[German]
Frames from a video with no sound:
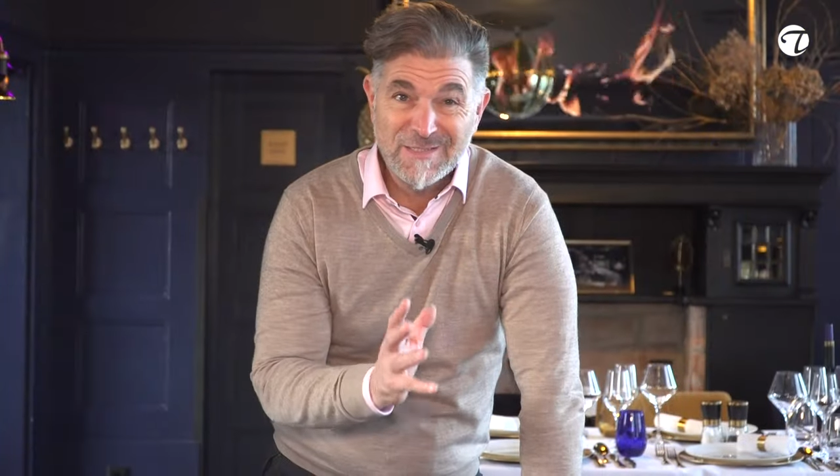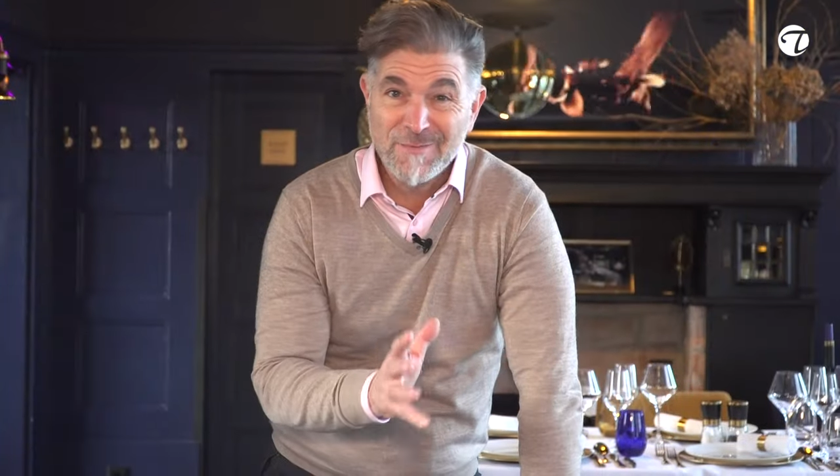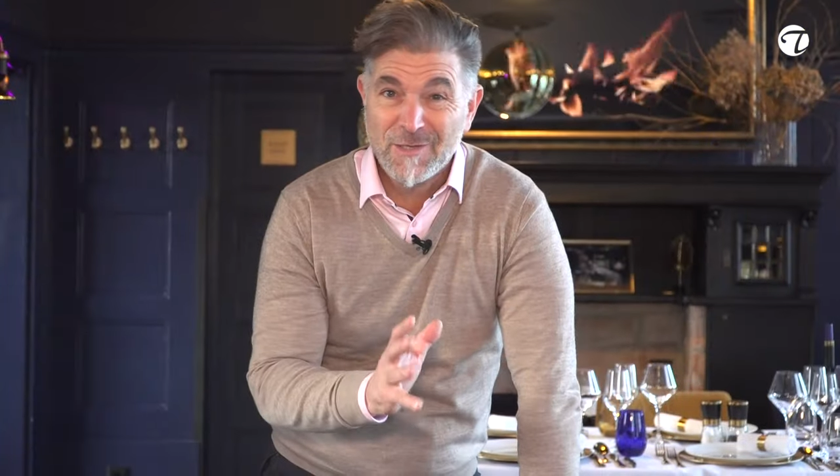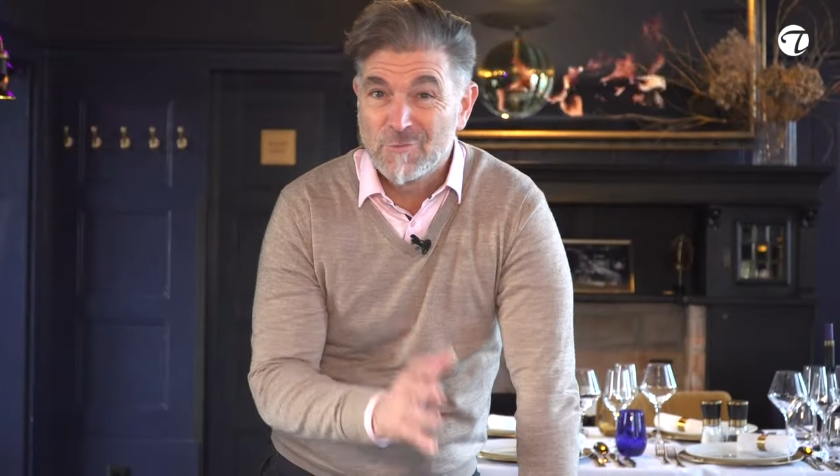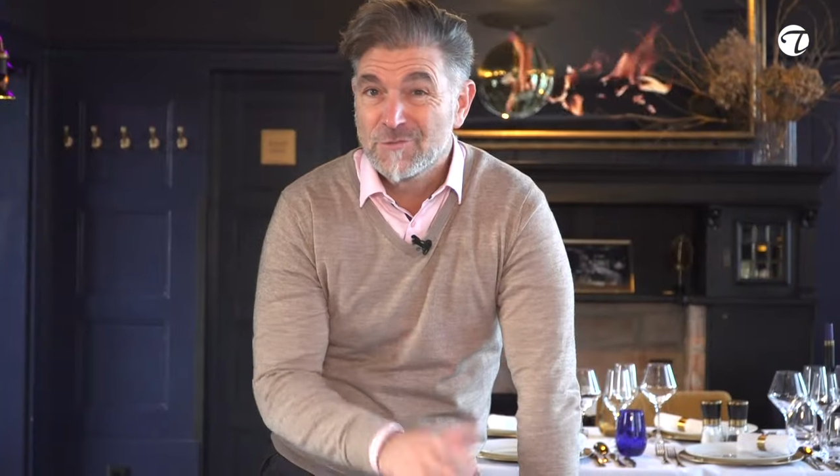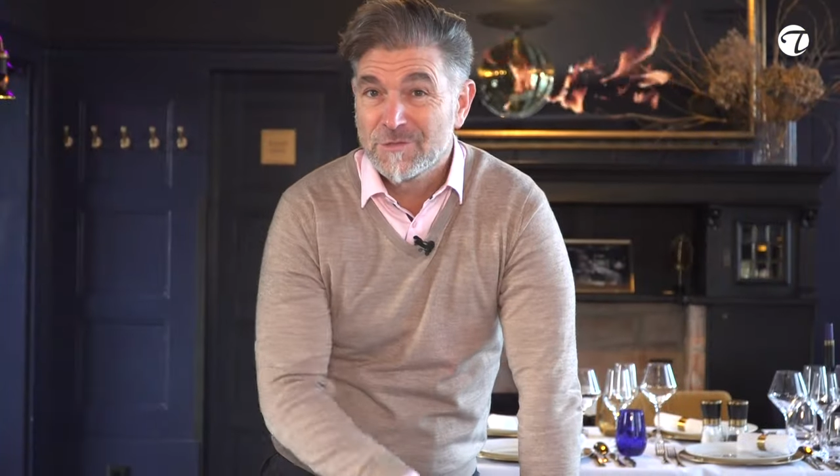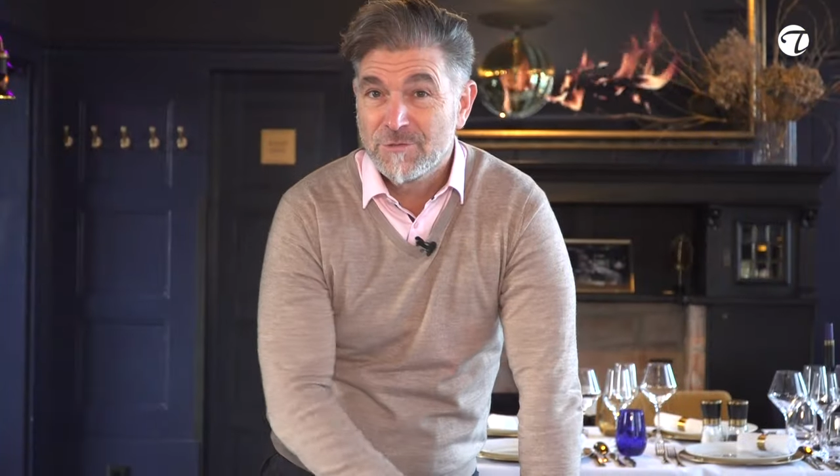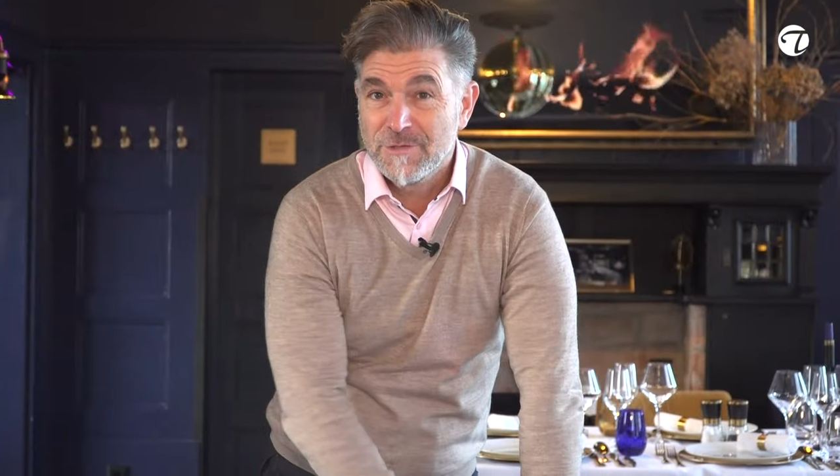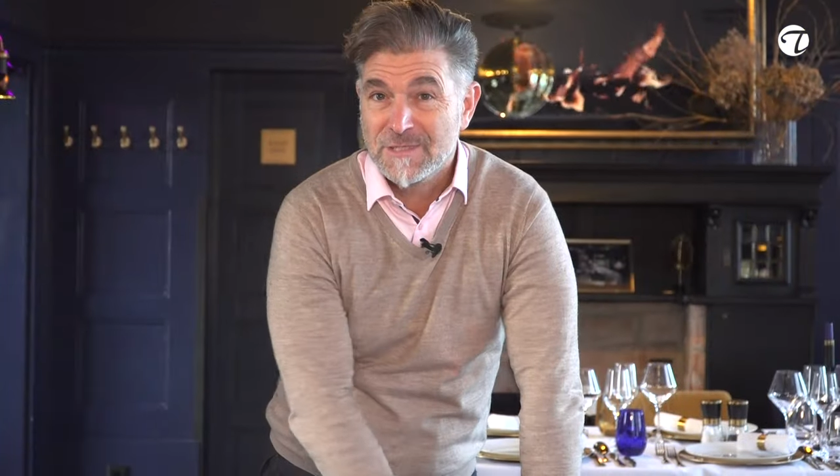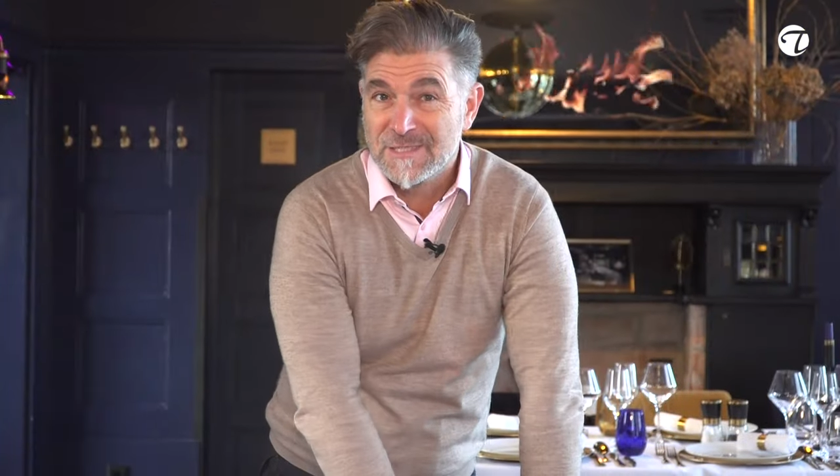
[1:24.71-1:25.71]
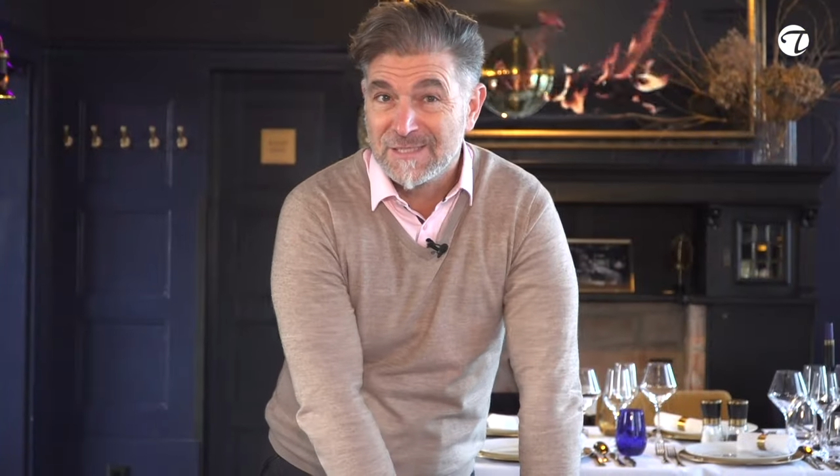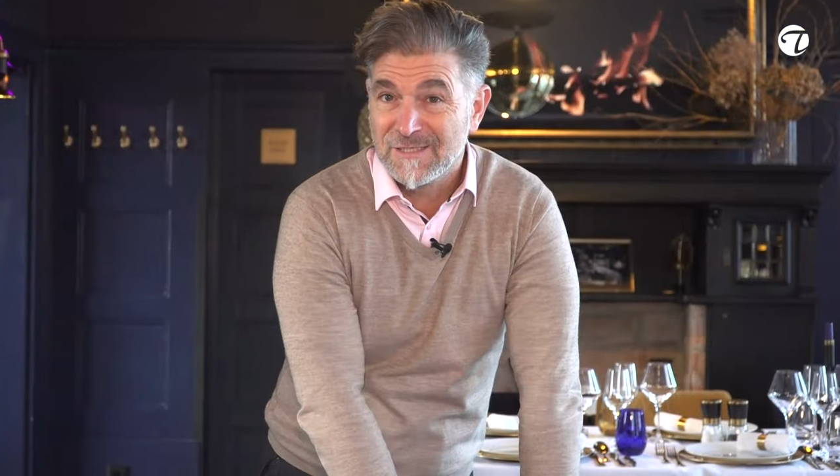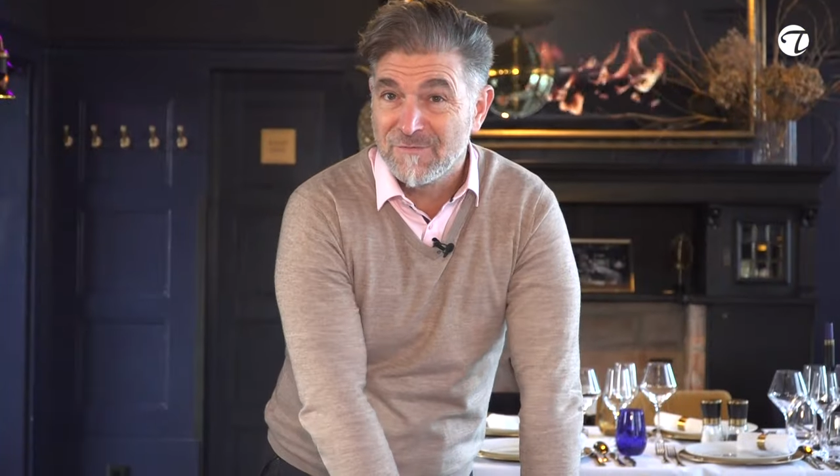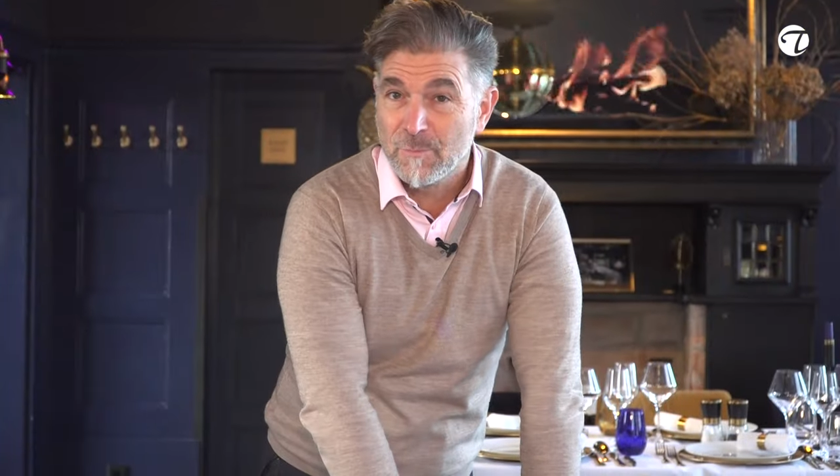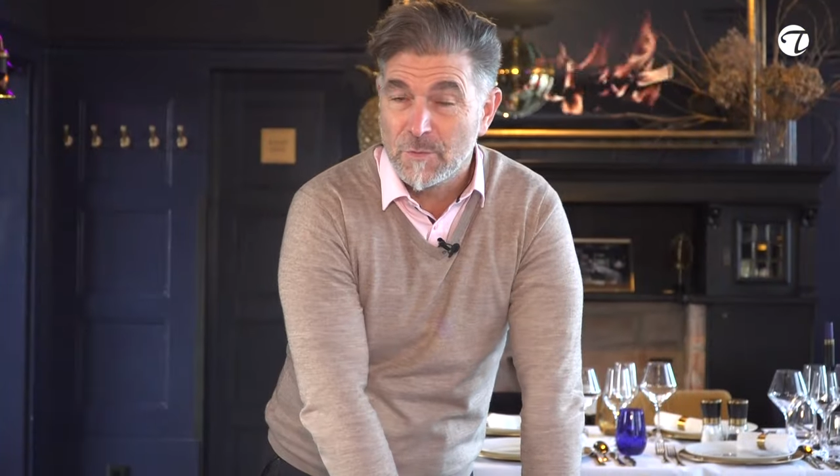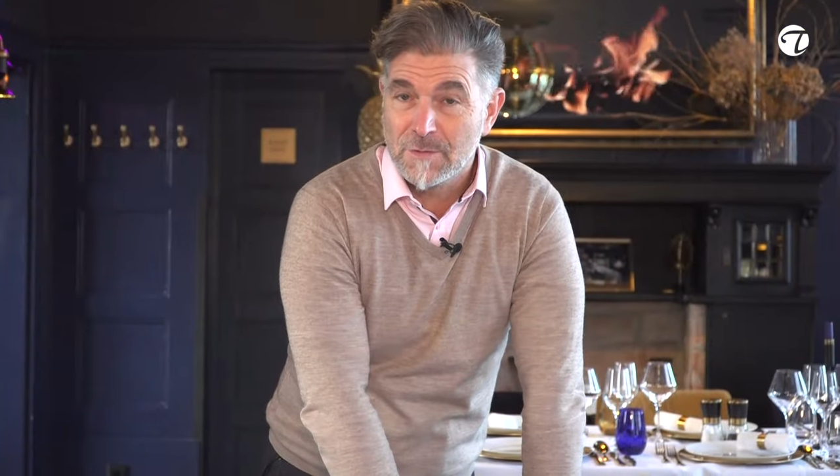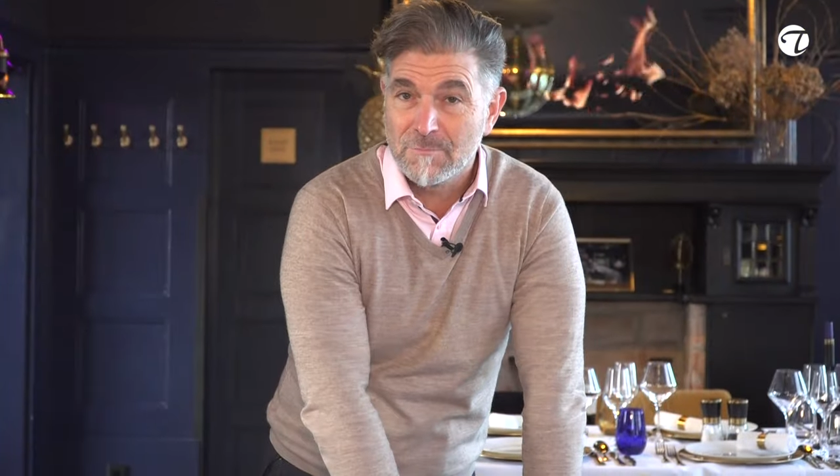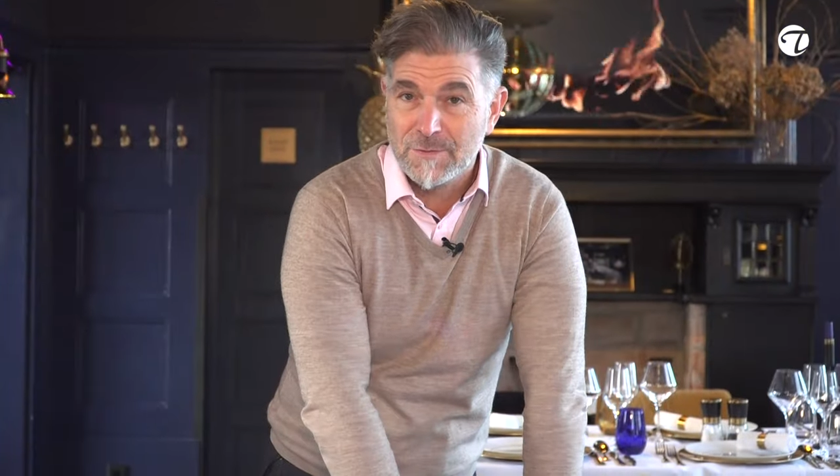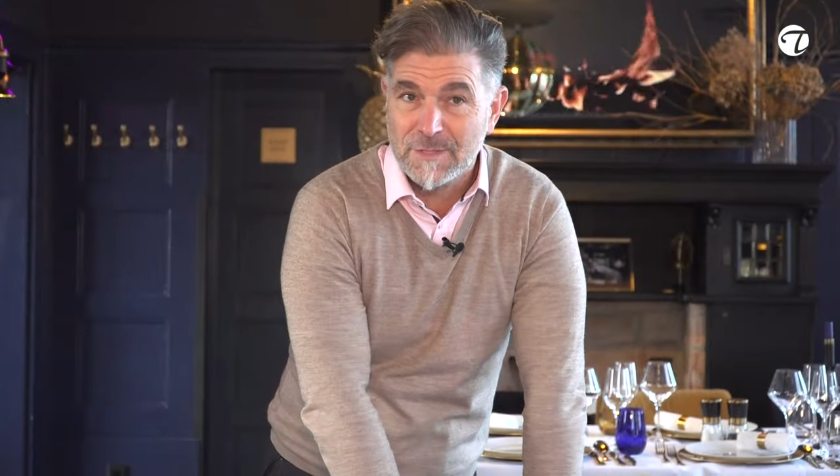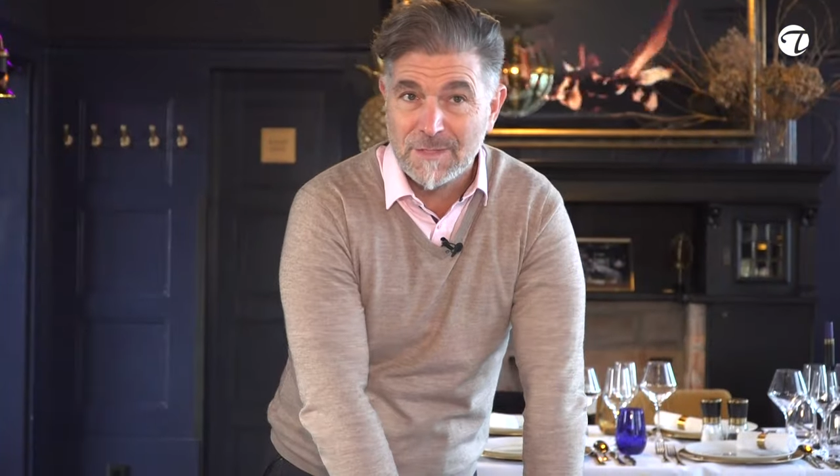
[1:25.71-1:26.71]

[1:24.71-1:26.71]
Thema gute Küche sehr, sehr verbunden bin.